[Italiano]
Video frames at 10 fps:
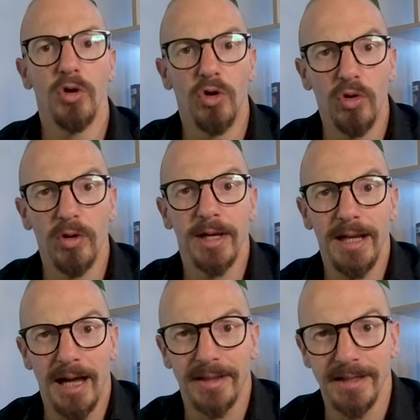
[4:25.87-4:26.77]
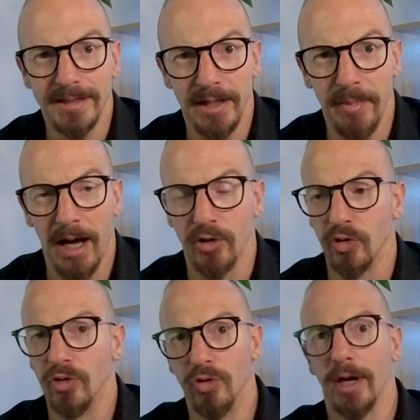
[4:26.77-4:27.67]
o il latte
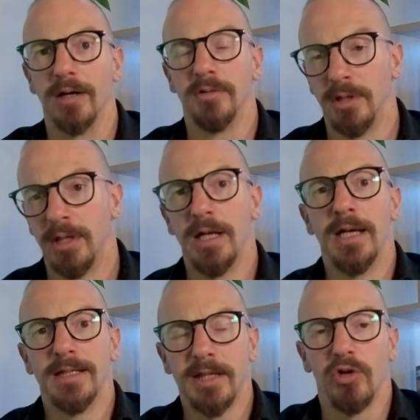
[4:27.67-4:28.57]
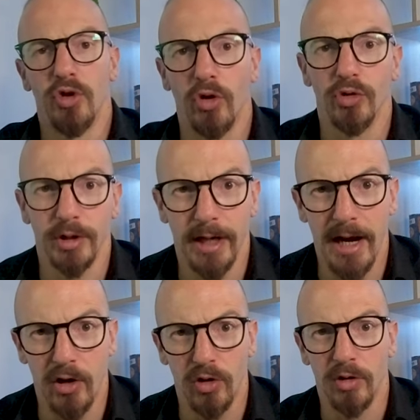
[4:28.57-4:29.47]
scremato. Ora, se lo yogurt
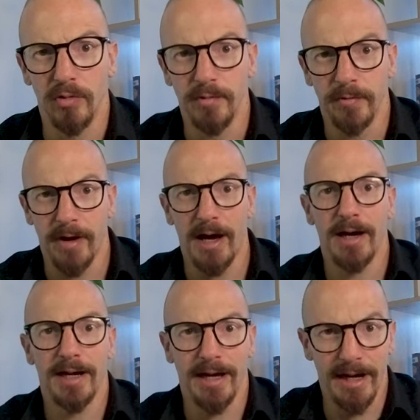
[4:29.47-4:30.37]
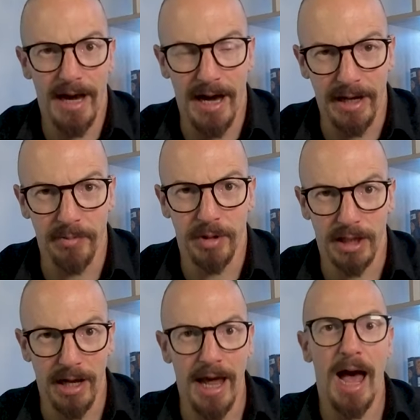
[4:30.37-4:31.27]
greco vi fa cagare
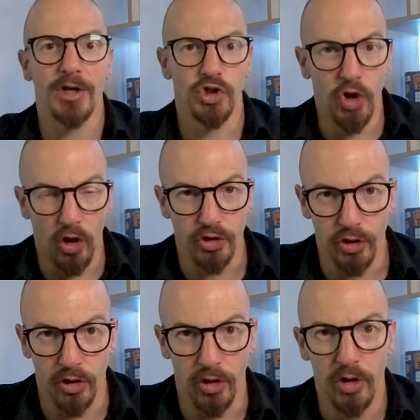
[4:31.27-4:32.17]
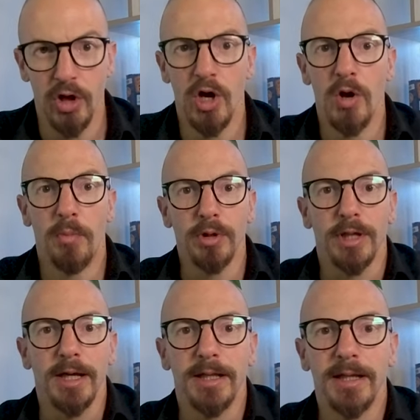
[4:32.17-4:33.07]
perché è acidognolo,
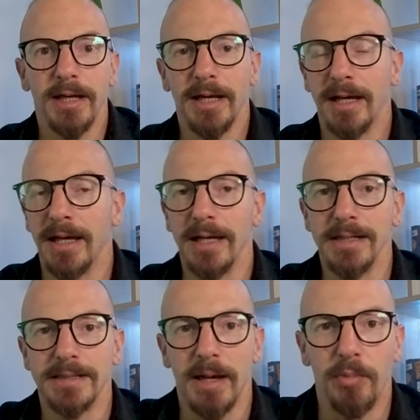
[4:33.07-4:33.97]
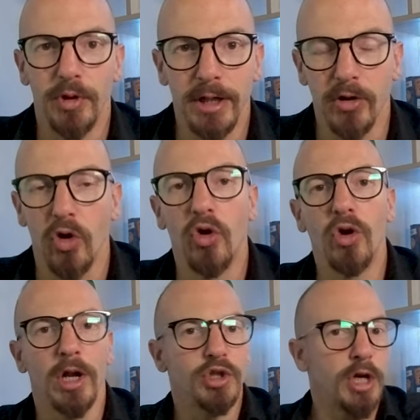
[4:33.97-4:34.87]
potete insaporirlo o
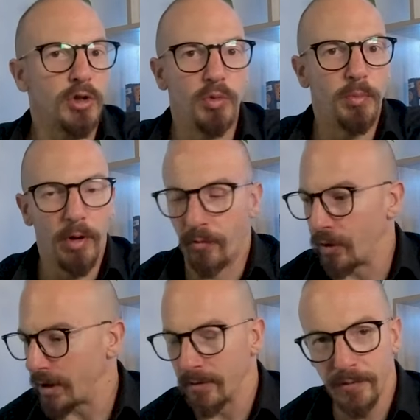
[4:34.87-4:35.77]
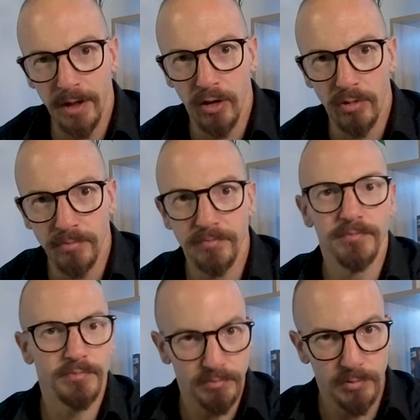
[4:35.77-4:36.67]
lo lasciate un po' fuori dal frigo,
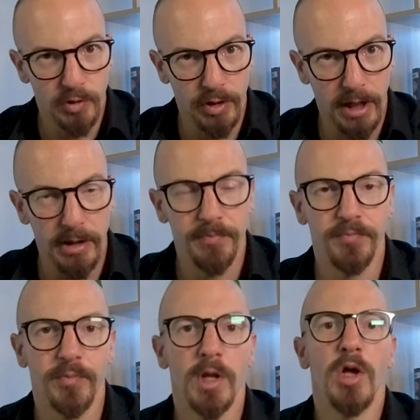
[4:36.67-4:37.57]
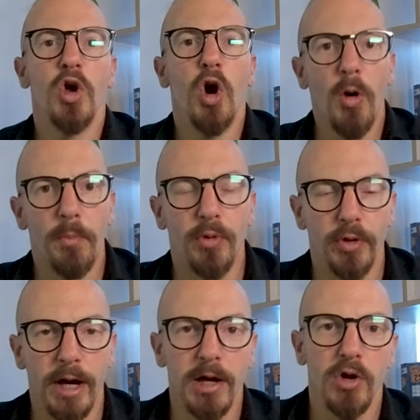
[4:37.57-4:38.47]
ok?
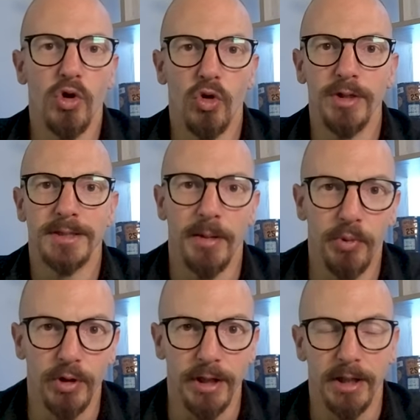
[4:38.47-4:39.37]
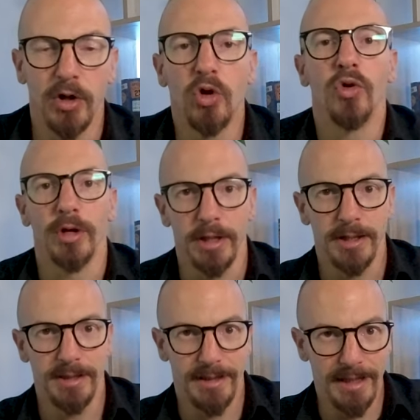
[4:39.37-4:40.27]
Oppure lo insaporite con
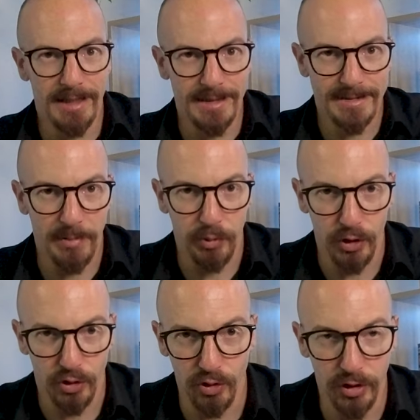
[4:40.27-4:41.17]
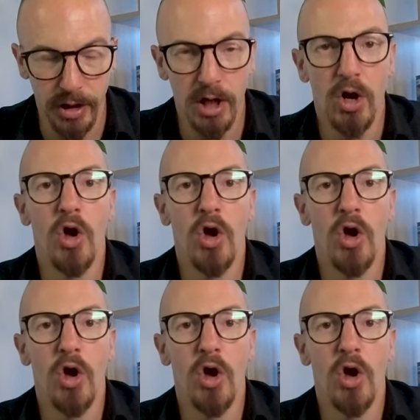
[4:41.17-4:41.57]
degli insaporitori